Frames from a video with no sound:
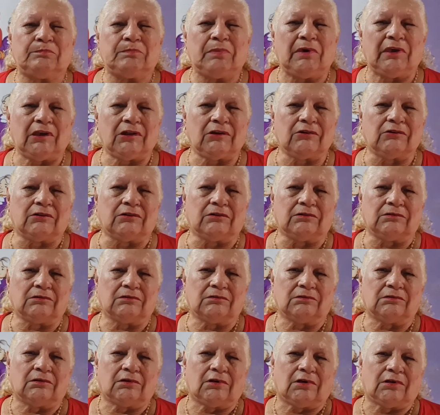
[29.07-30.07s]

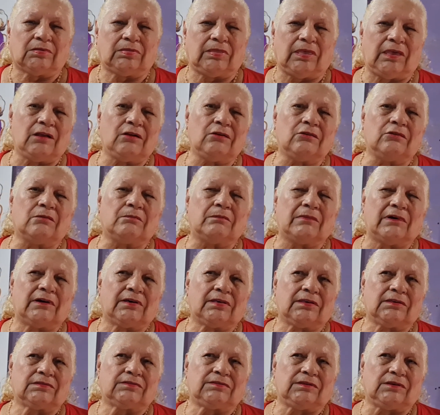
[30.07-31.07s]
Pero tengo
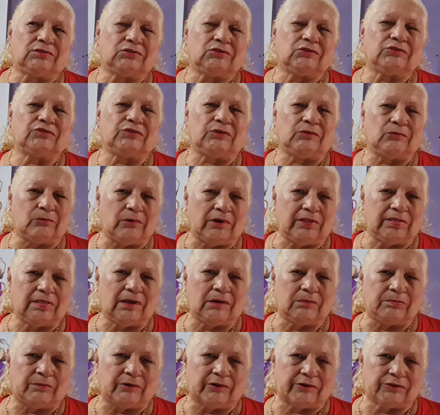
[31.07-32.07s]
más de
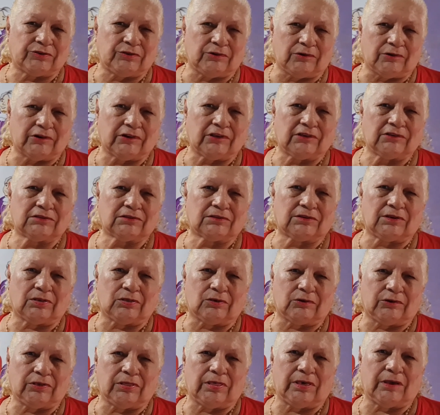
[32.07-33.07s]
150 porciones
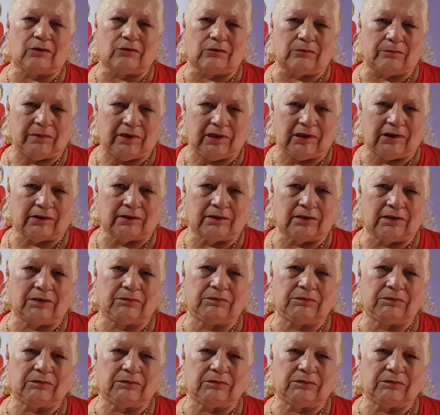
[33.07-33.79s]
que doy de comer,